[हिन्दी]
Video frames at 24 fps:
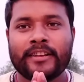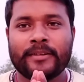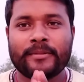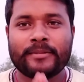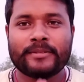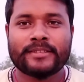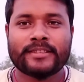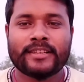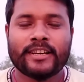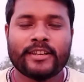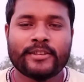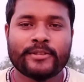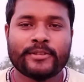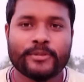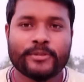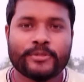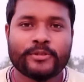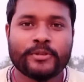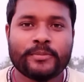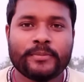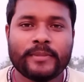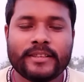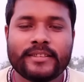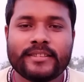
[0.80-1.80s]
नमस्कार
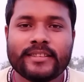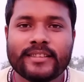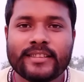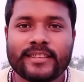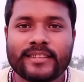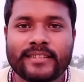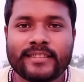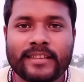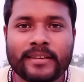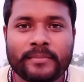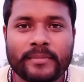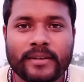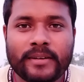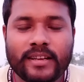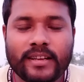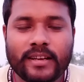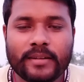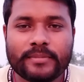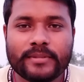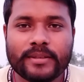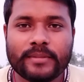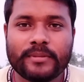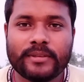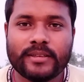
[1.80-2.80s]
दोस्तों मैं चंदन शर्मा
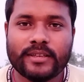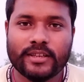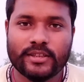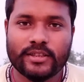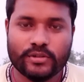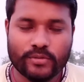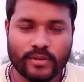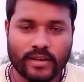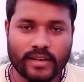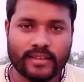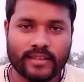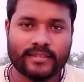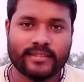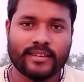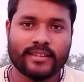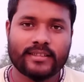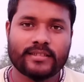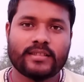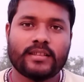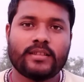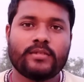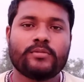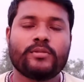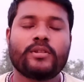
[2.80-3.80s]
आप सभी का स्वागत
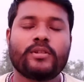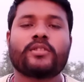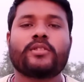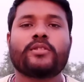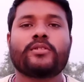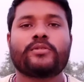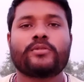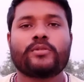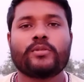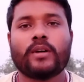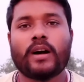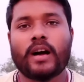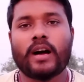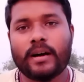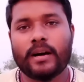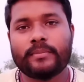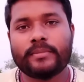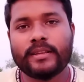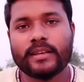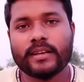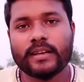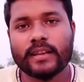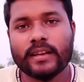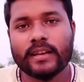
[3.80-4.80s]
करता हूं और दोस्तों
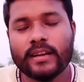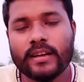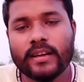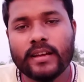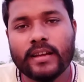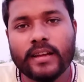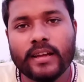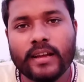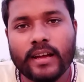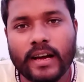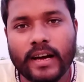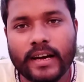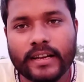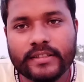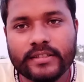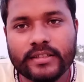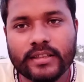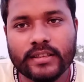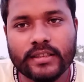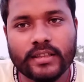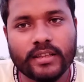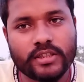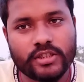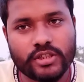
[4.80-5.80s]
आप देख रहे हैं आर
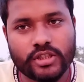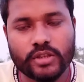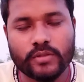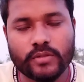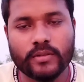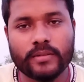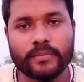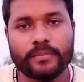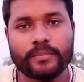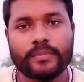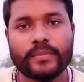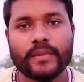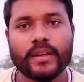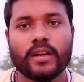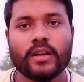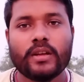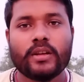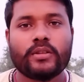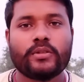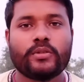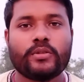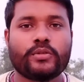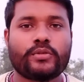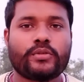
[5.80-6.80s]
चंदन जीव
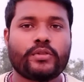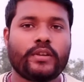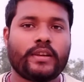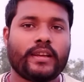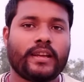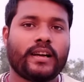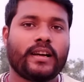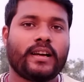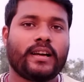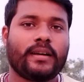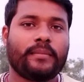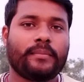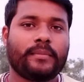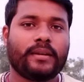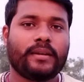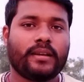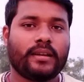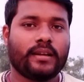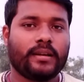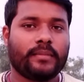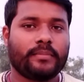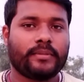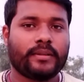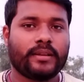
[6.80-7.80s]
दोस्तों यहां
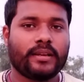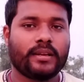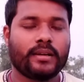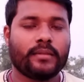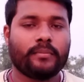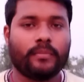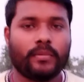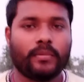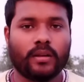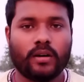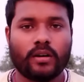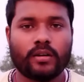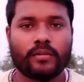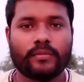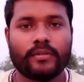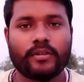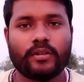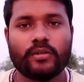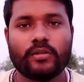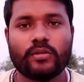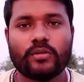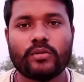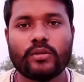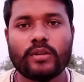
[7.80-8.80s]
मैं अपने ब्लॉग
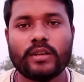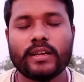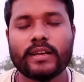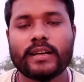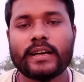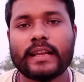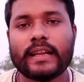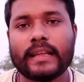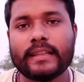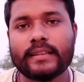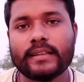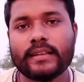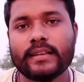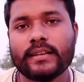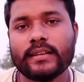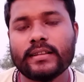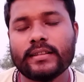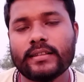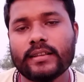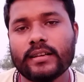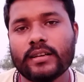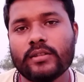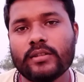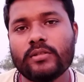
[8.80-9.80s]
वीडियो को लेकर आते
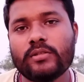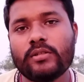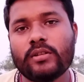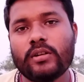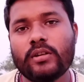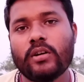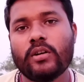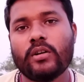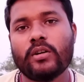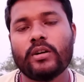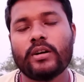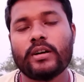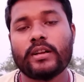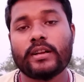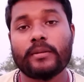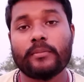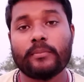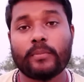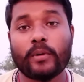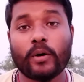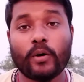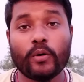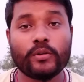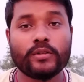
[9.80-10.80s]
रहता हूं और
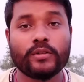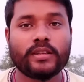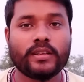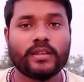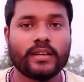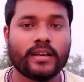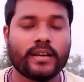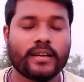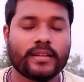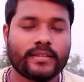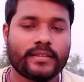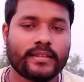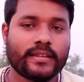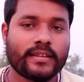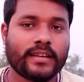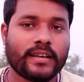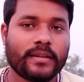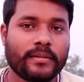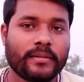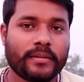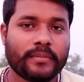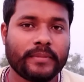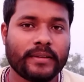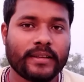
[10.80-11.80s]
बहुत ही अच्छी
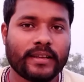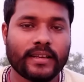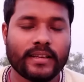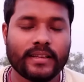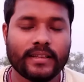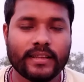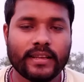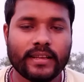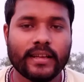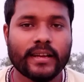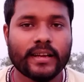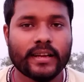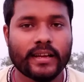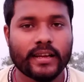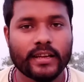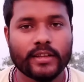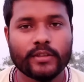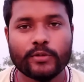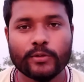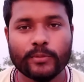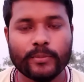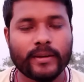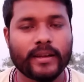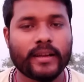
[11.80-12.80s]
खबर मेरे लिए एक
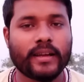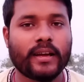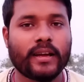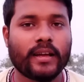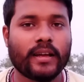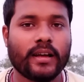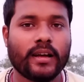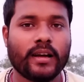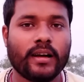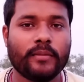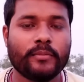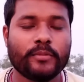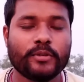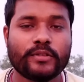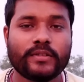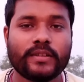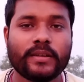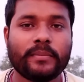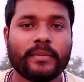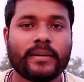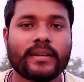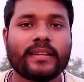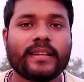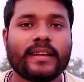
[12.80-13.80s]
है जो मैं
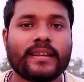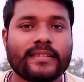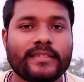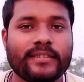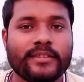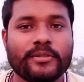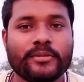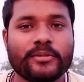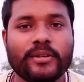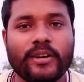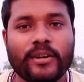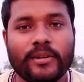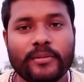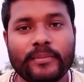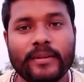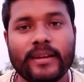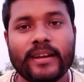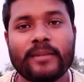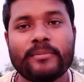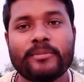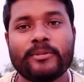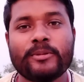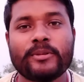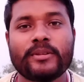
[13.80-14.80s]
मुझसे बर्दाश्त नहीं हुआ और
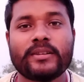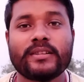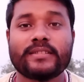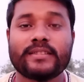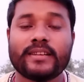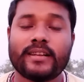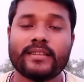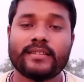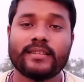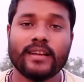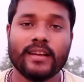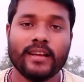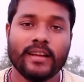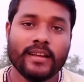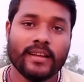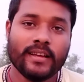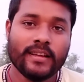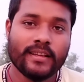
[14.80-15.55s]
मैं आप लोगों के साथ